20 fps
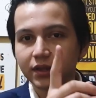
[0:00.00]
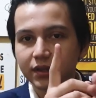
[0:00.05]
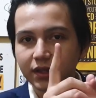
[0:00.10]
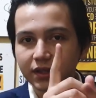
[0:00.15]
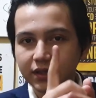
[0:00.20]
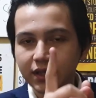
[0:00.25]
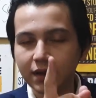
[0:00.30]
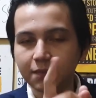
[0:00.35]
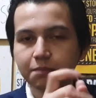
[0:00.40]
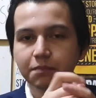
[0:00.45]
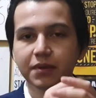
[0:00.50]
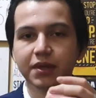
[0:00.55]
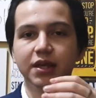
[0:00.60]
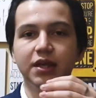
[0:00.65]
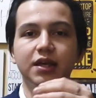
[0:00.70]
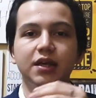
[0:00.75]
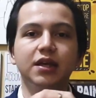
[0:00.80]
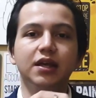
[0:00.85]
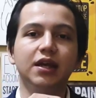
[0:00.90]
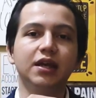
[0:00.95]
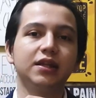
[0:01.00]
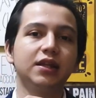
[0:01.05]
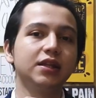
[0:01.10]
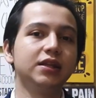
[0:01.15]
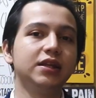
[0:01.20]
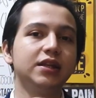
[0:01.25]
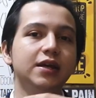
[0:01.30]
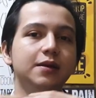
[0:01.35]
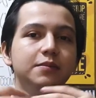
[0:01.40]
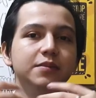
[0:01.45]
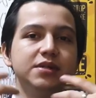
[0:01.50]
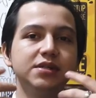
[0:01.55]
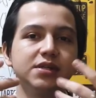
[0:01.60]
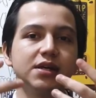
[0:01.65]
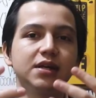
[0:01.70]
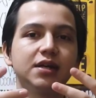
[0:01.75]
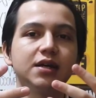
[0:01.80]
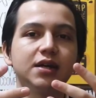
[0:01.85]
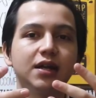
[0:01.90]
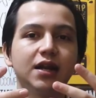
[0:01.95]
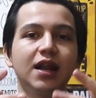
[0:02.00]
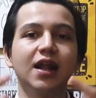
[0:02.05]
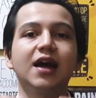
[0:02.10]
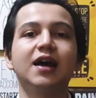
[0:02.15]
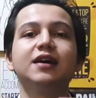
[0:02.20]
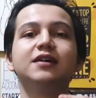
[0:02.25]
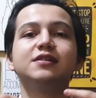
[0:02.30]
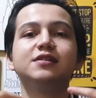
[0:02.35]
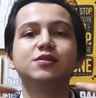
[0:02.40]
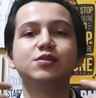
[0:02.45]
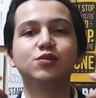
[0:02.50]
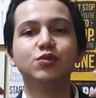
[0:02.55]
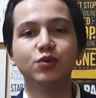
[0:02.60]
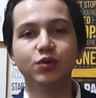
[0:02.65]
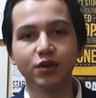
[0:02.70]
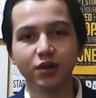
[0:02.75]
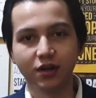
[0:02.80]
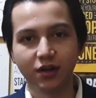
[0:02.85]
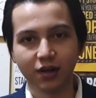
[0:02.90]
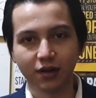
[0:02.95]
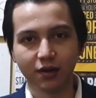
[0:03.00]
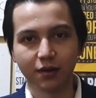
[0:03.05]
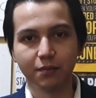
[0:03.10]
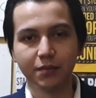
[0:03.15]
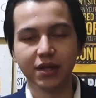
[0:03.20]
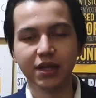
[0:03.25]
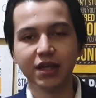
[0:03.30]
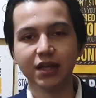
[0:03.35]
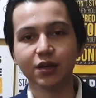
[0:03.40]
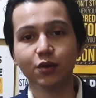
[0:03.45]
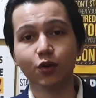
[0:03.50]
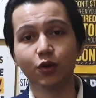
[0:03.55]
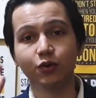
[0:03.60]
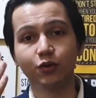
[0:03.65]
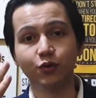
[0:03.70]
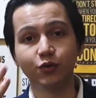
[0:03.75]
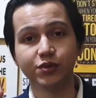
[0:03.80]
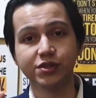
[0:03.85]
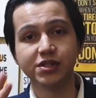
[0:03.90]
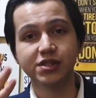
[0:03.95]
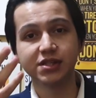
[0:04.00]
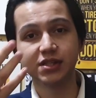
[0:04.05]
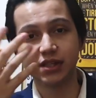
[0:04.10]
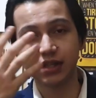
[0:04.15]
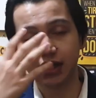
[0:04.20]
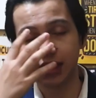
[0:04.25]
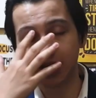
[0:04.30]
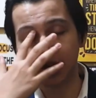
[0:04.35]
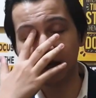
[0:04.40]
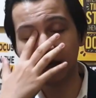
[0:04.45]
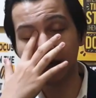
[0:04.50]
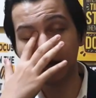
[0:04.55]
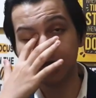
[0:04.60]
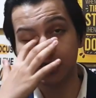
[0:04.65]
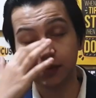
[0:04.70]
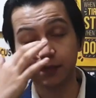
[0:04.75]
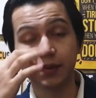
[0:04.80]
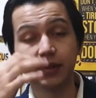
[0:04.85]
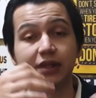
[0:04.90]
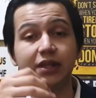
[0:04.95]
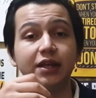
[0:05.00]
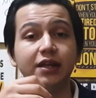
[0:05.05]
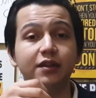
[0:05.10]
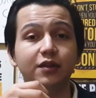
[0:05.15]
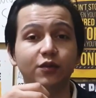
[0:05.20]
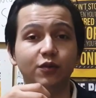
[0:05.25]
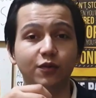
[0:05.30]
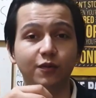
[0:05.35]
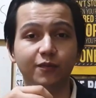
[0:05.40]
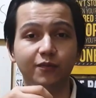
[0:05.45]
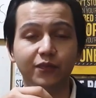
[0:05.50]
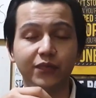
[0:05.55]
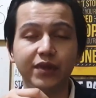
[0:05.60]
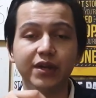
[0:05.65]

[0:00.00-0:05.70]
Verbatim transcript: Tetapi kita tidak bisa langsung bikin konklusi eh, seperti itu.